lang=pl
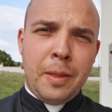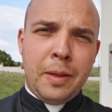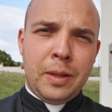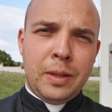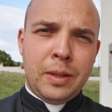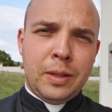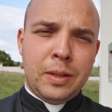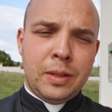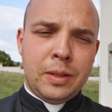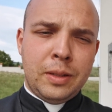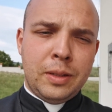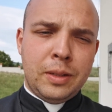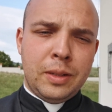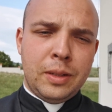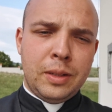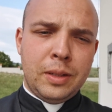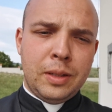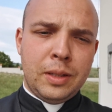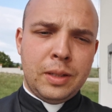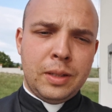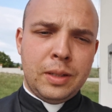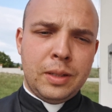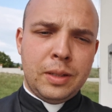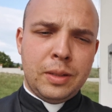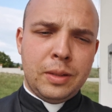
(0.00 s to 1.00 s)
e,
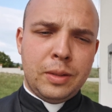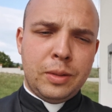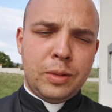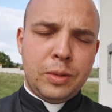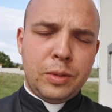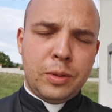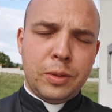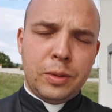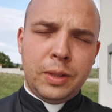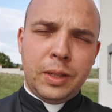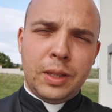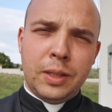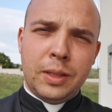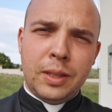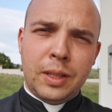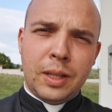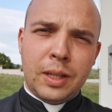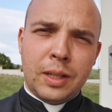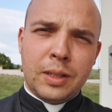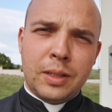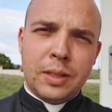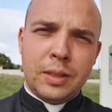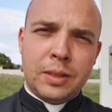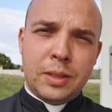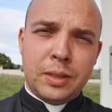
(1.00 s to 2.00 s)
to
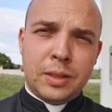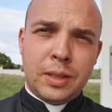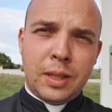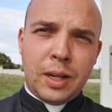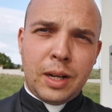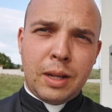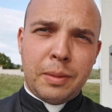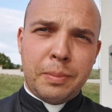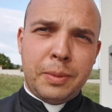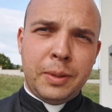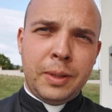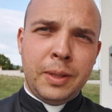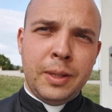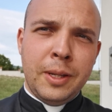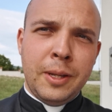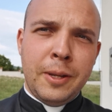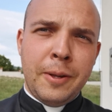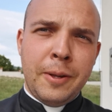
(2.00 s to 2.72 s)
jednak, czy terapii,